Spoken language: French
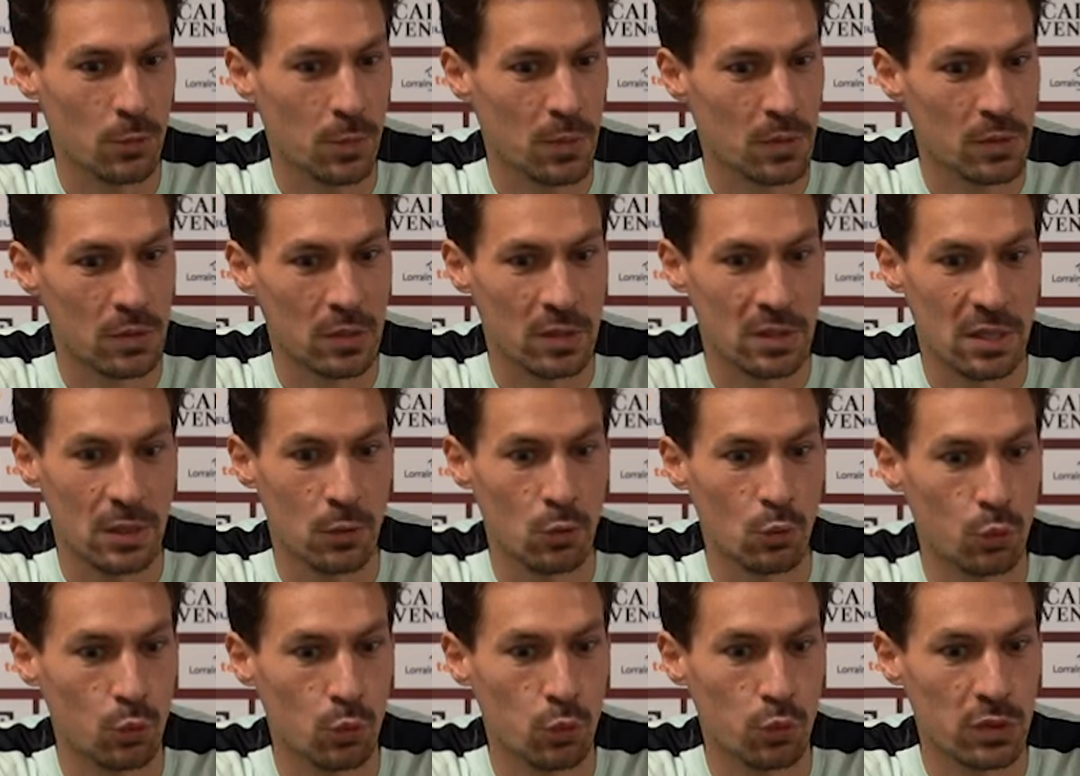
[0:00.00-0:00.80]
Je pense que
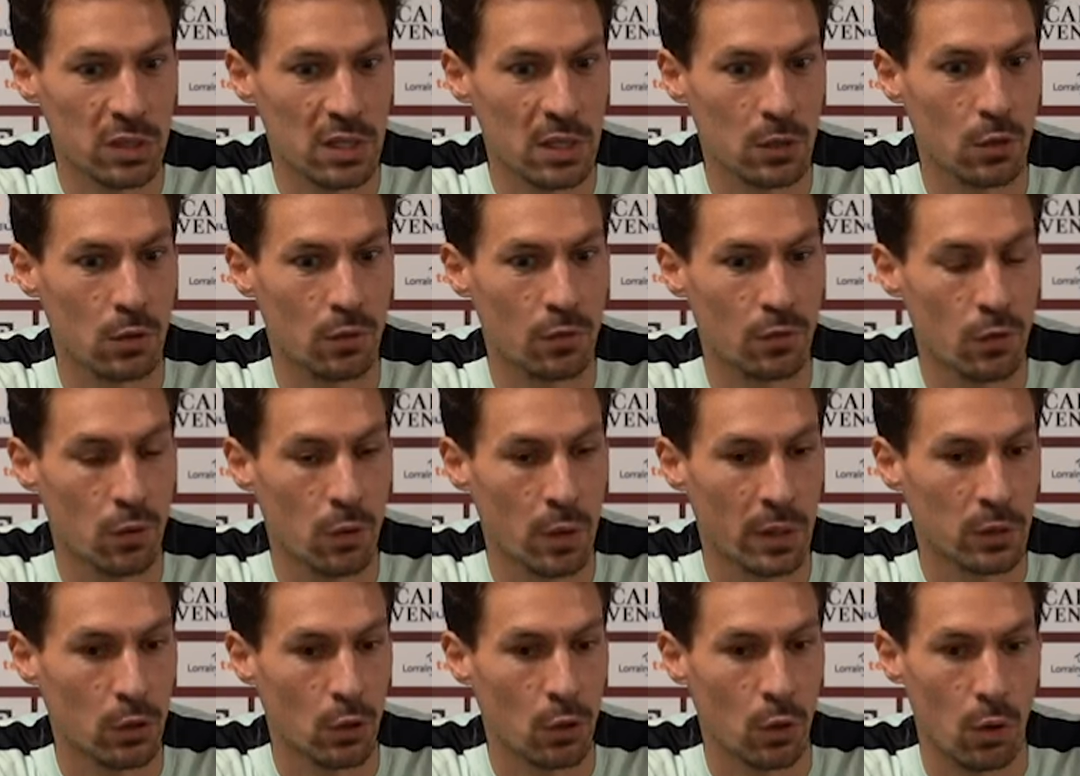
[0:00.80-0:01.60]
c'est nous tous qui
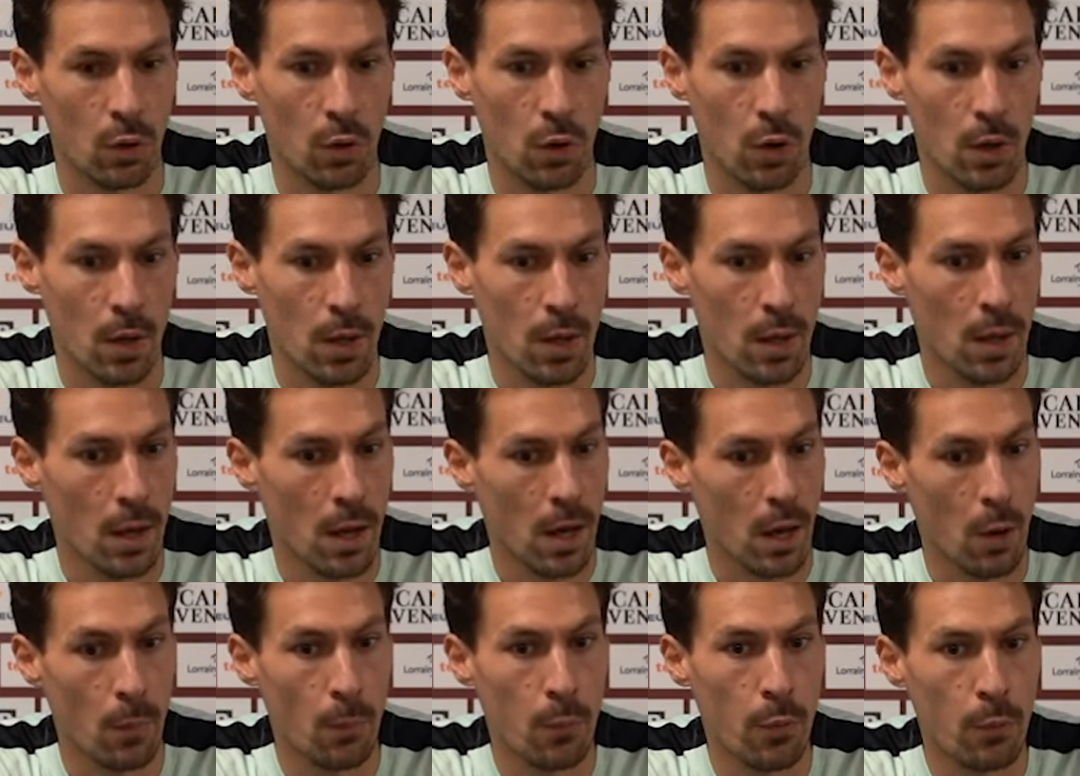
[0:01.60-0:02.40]
devons être euh,
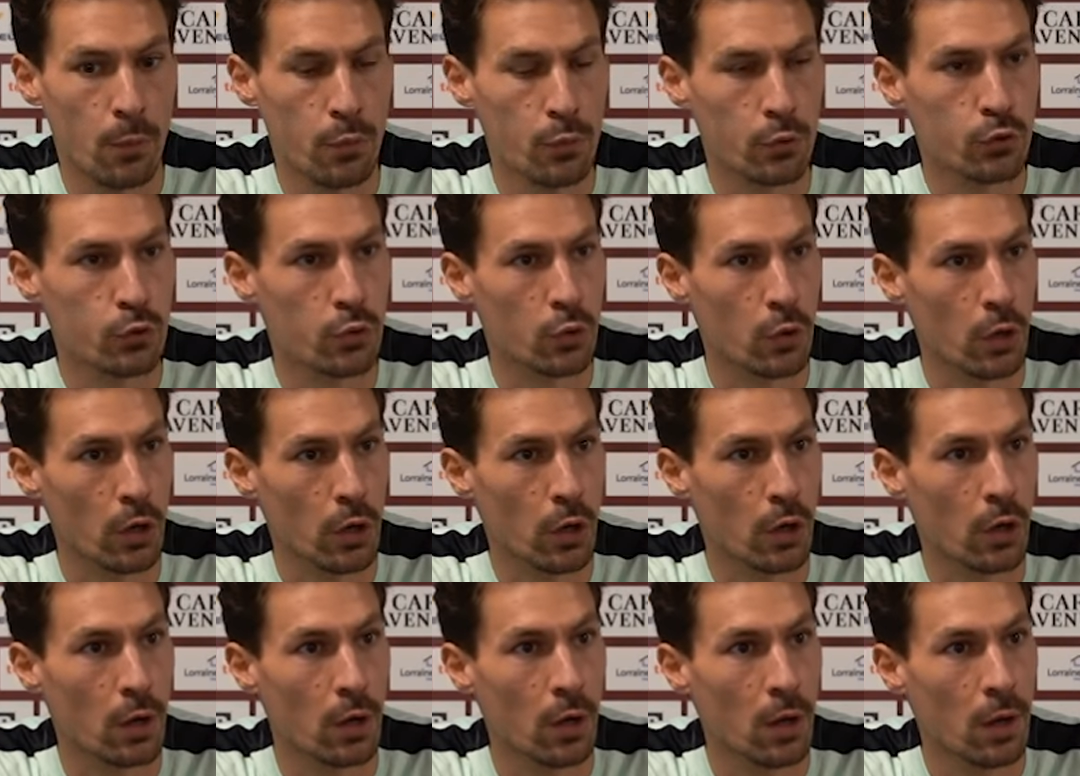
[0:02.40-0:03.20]
un peu plus
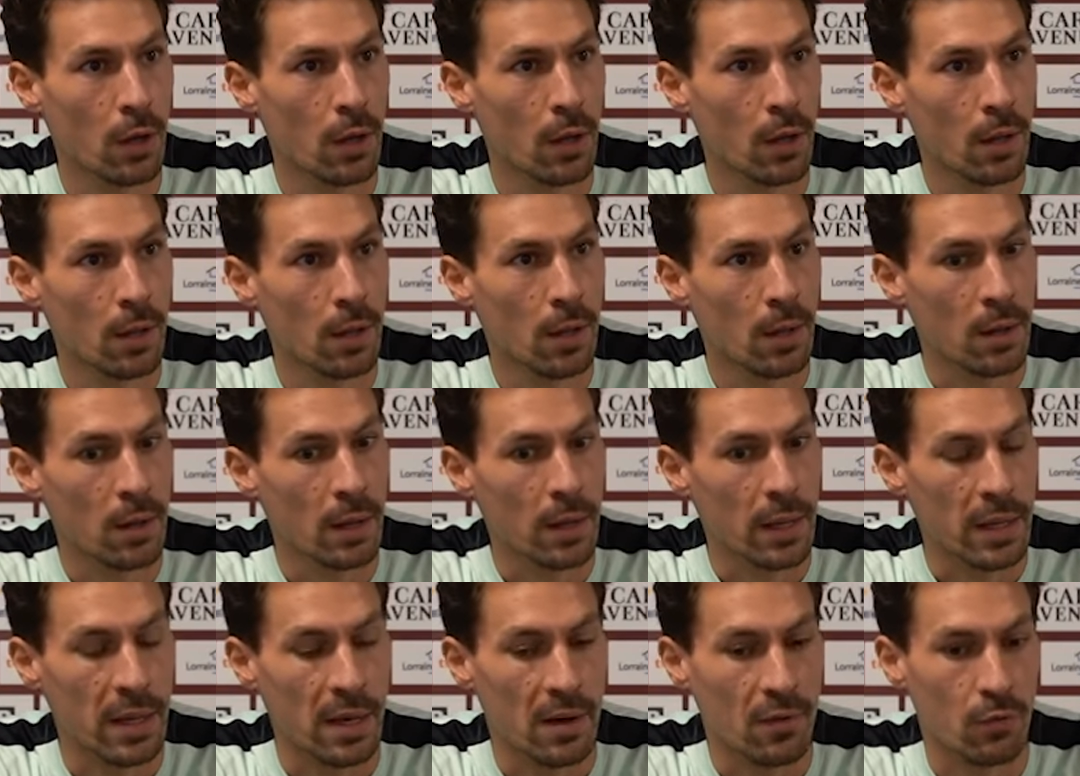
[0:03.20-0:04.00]
tueurs
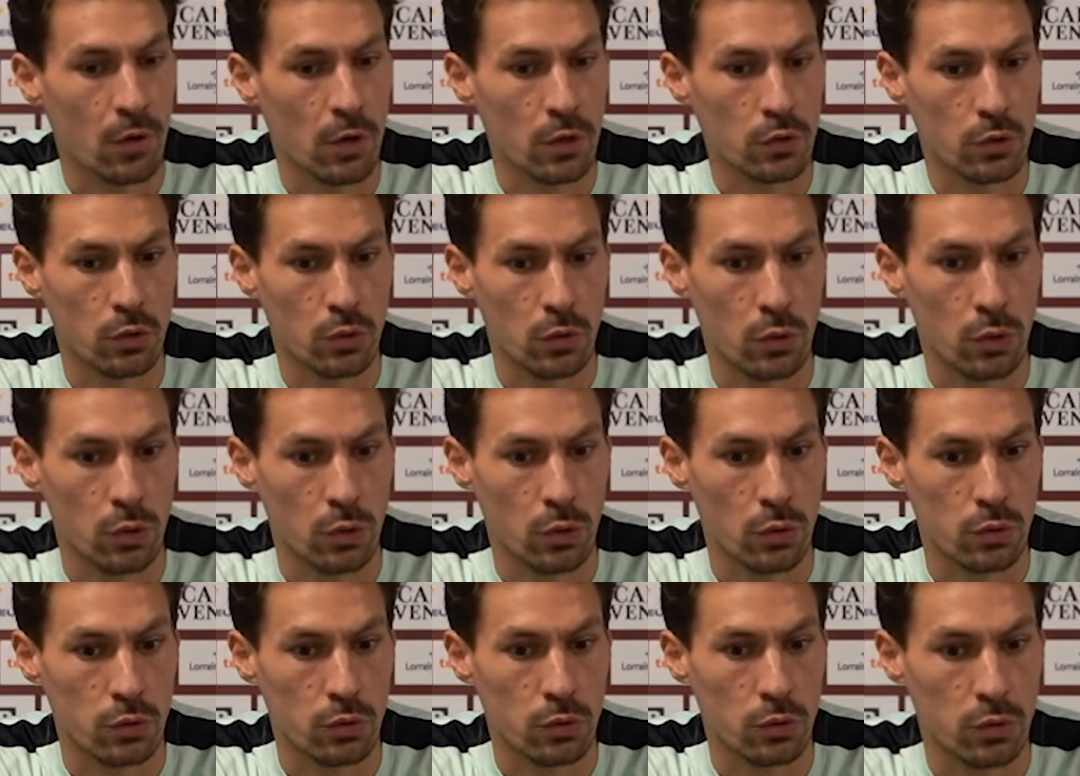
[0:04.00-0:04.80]
et avoir
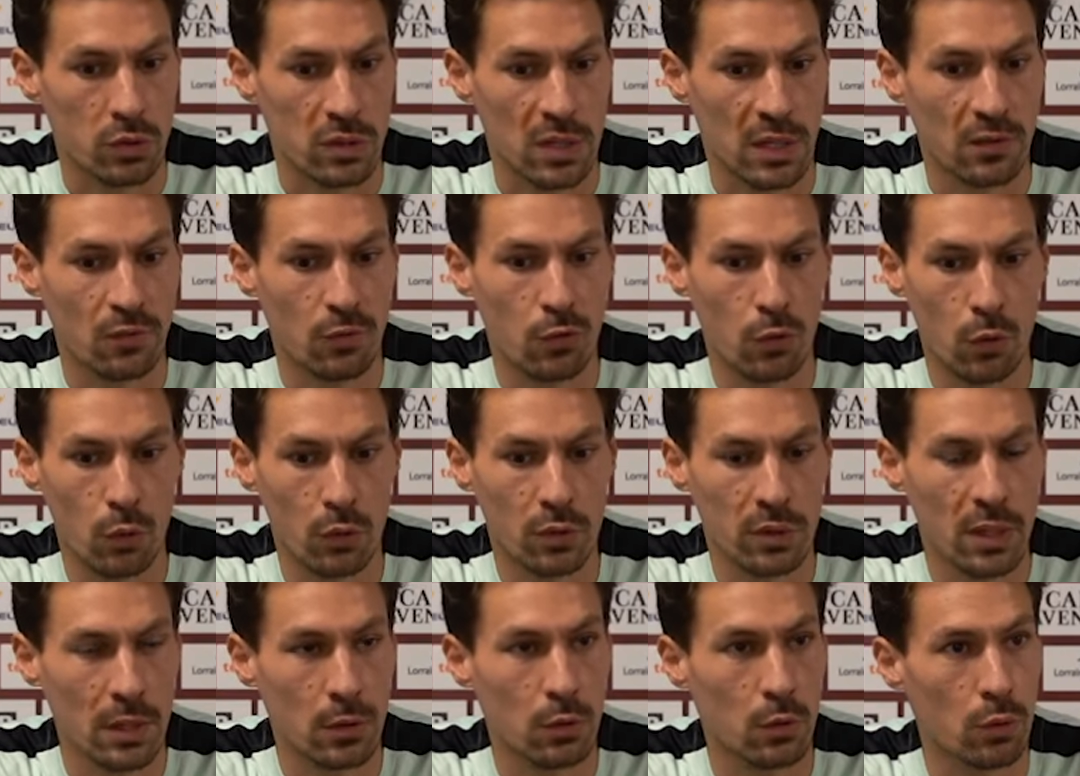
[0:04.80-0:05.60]
ce, cette
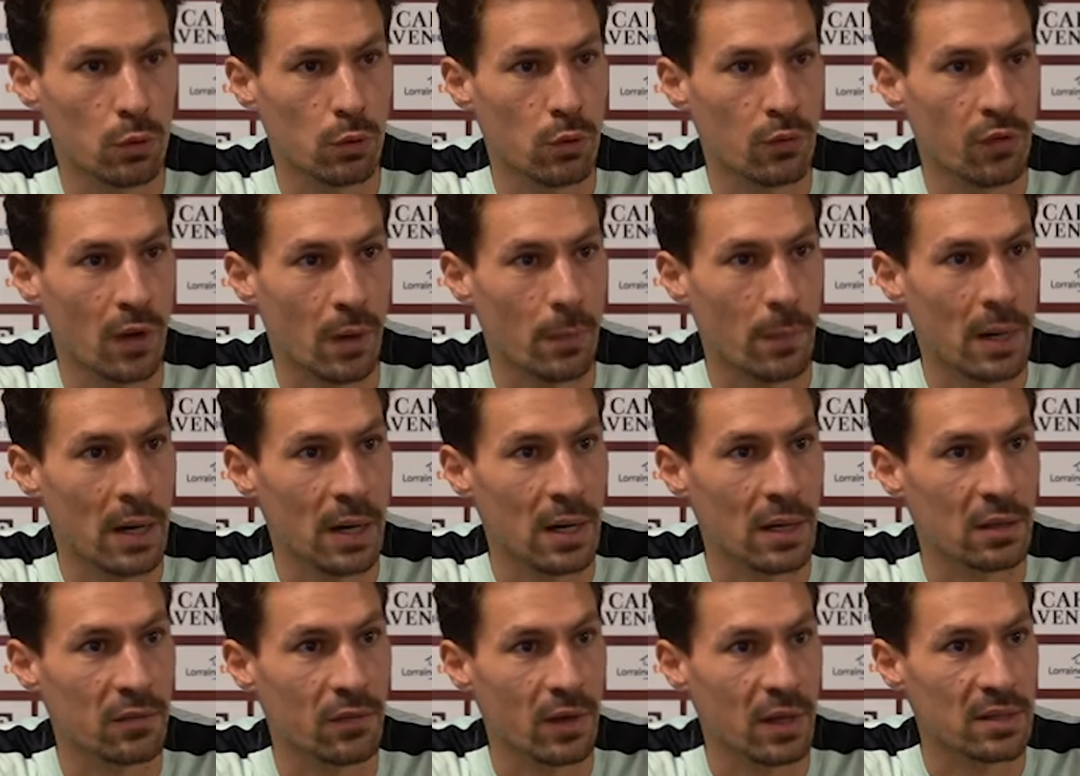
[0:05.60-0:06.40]
volonté de, de, faire mal
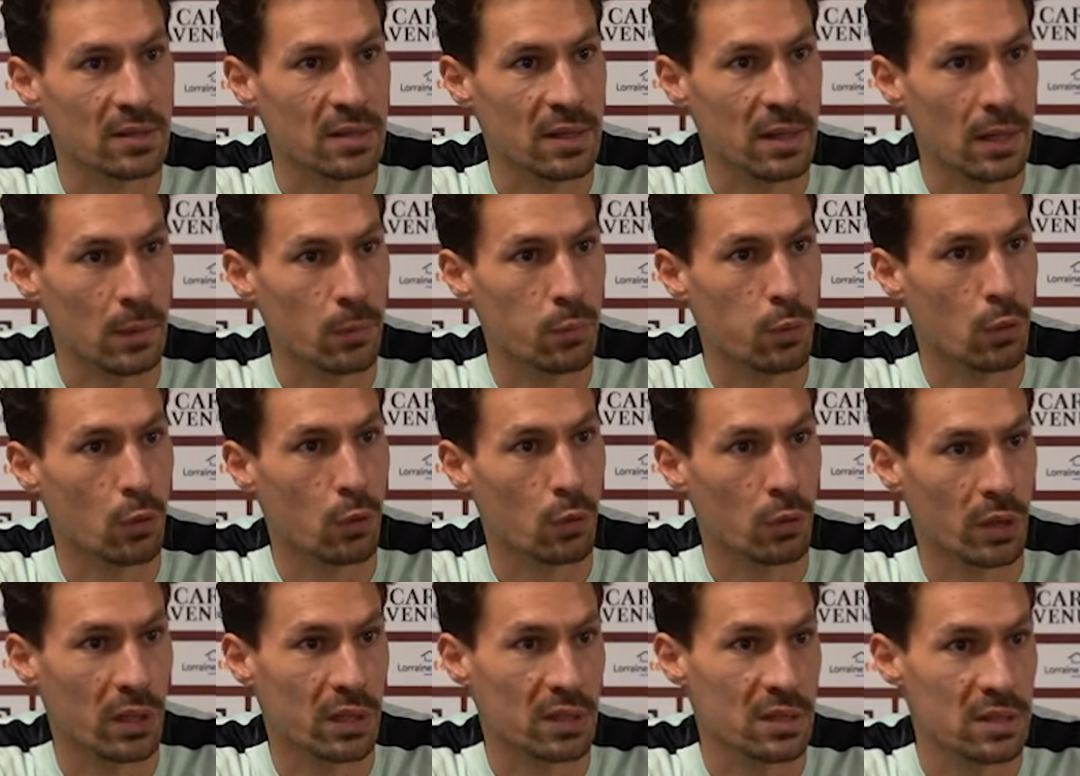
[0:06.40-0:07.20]
à l'adversaire pour
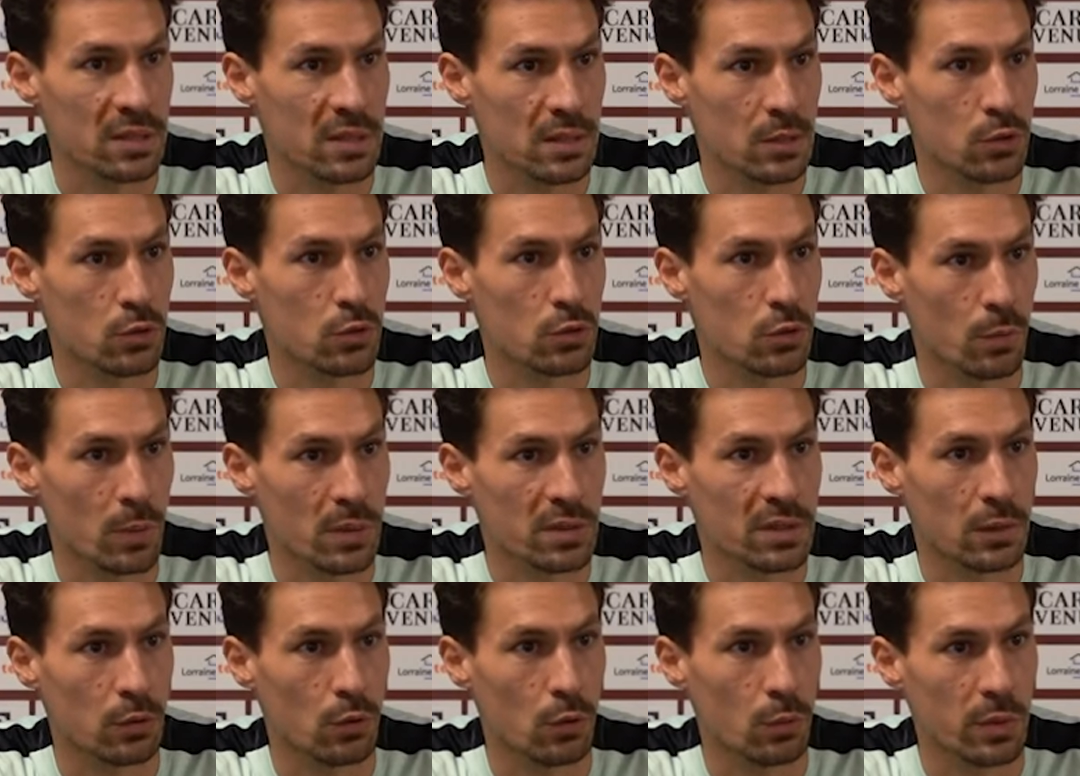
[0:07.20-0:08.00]
concrétiser
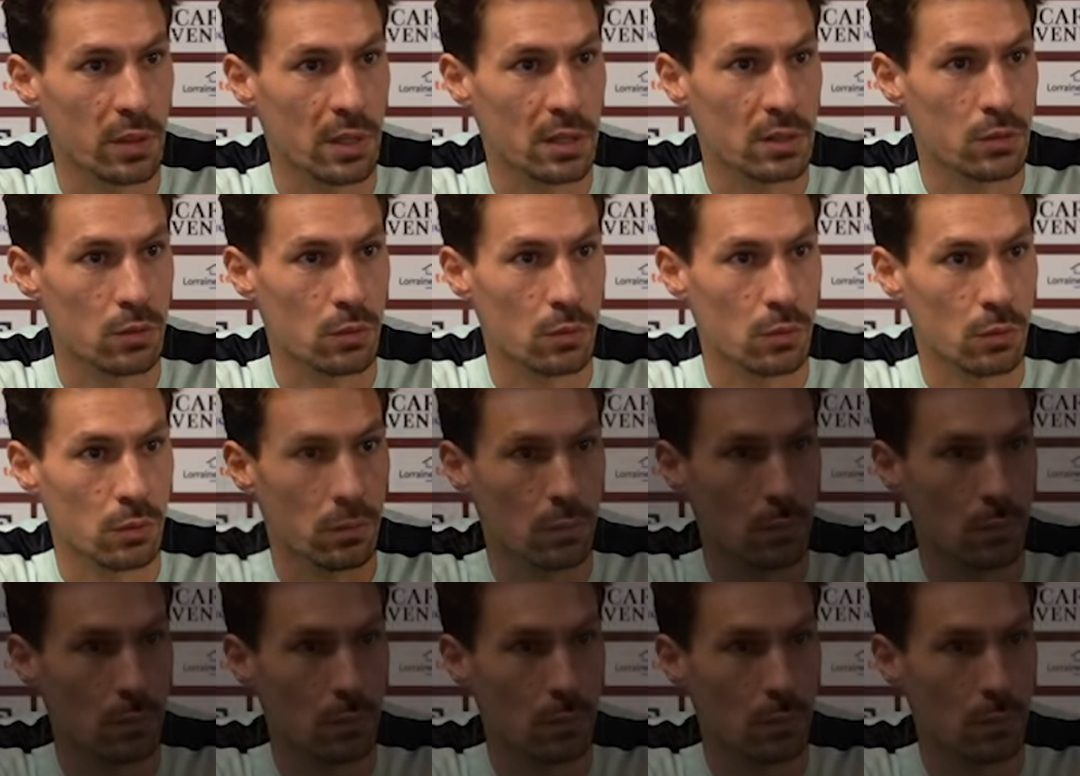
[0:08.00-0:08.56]
justement cette domination.